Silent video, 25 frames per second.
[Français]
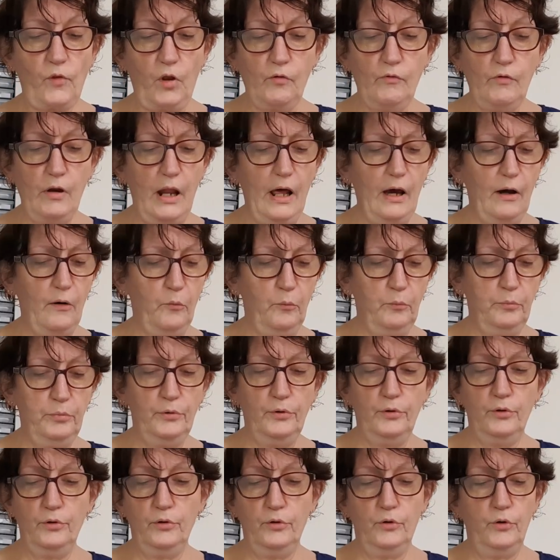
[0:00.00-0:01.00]
Voilà, on
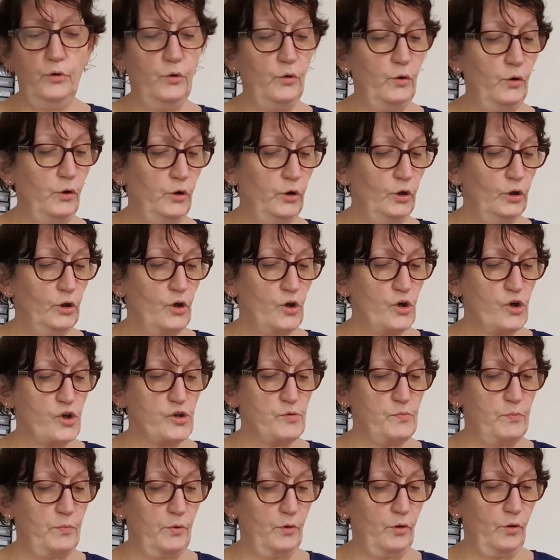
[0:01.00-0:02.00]
peut,
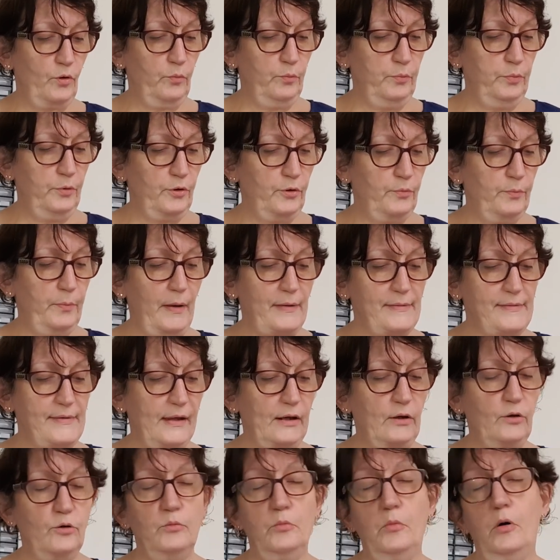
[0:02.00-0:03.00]
on peut
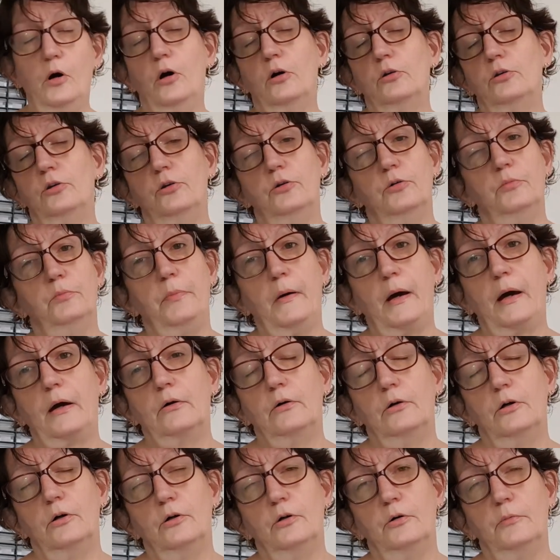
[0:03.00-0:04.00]
passer commande par,
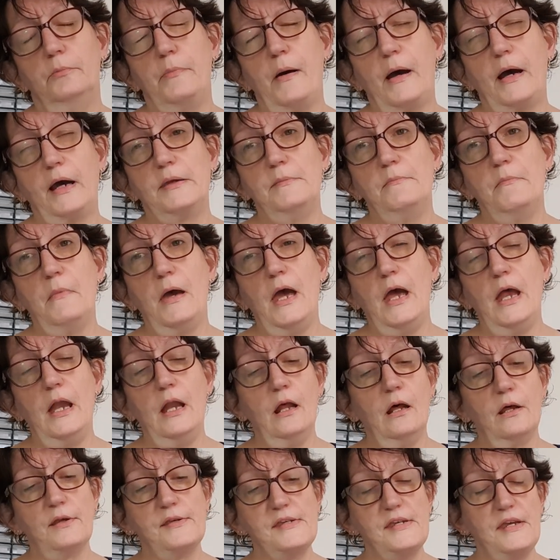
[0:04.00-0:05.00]
par
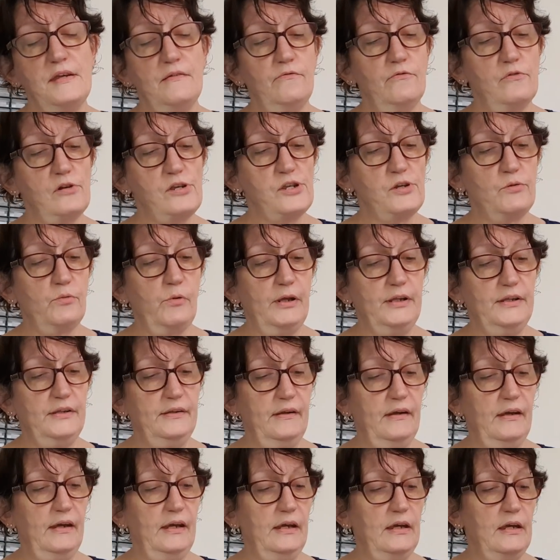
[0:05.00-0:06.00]
email si vous le
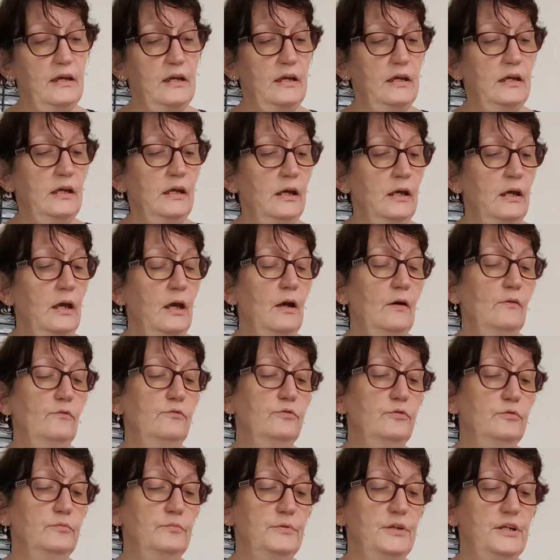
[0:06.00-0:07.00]
souhaitez.
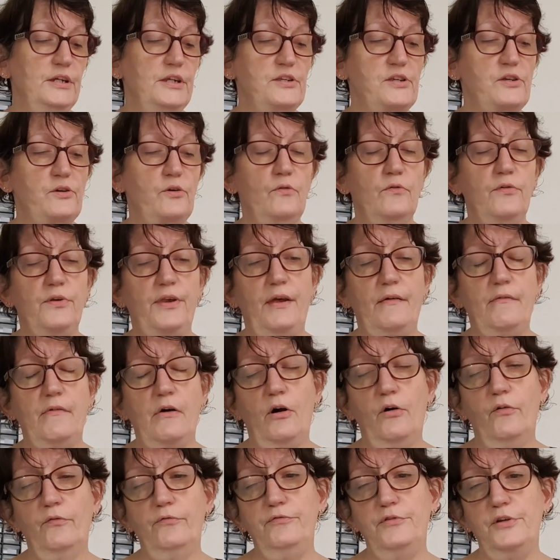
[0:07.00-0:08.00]
Vous me dites ce que vous avez
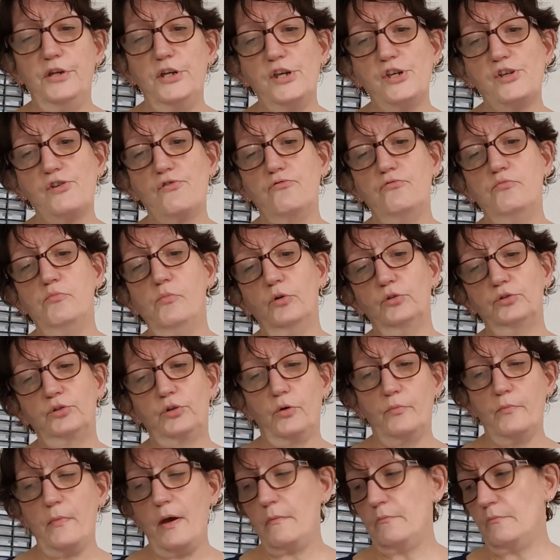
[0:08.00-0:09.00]
envie. Je vous
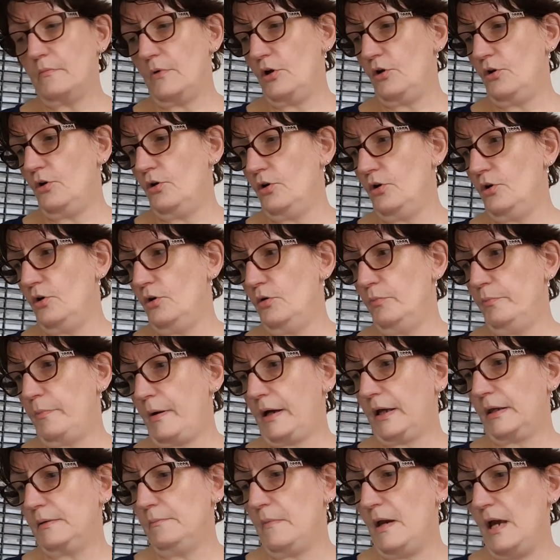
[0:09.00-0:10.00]
montre même euh,
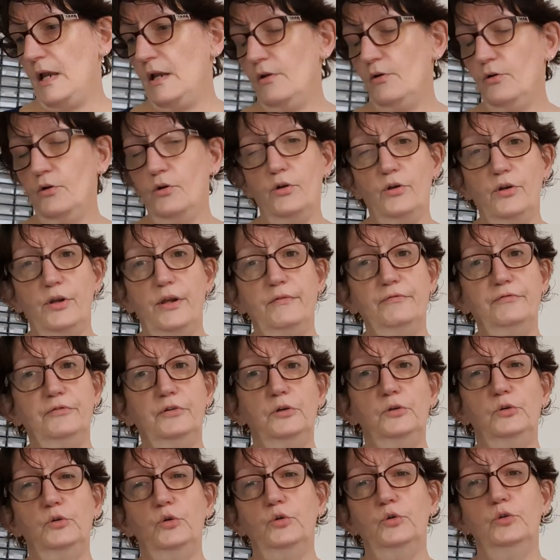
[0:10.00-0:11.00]
par email euh, des
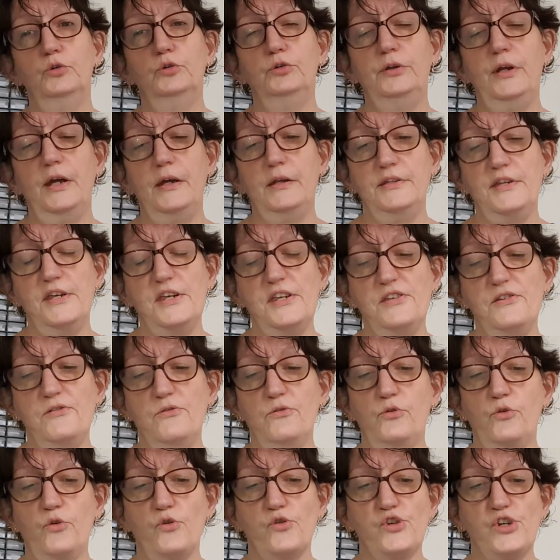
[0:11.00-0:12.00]
photos des
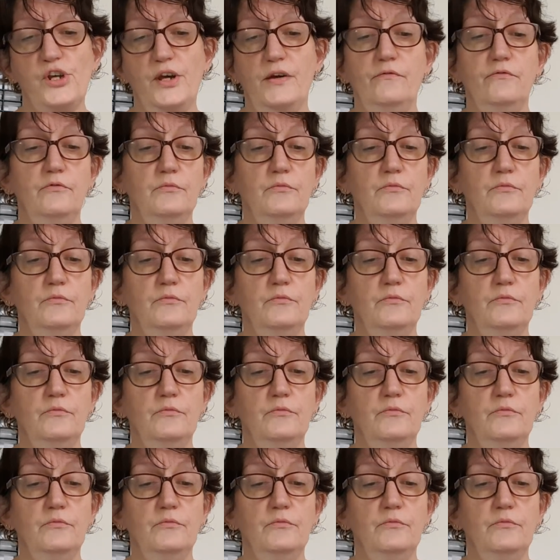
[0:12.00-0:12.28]
tissus que j'ai.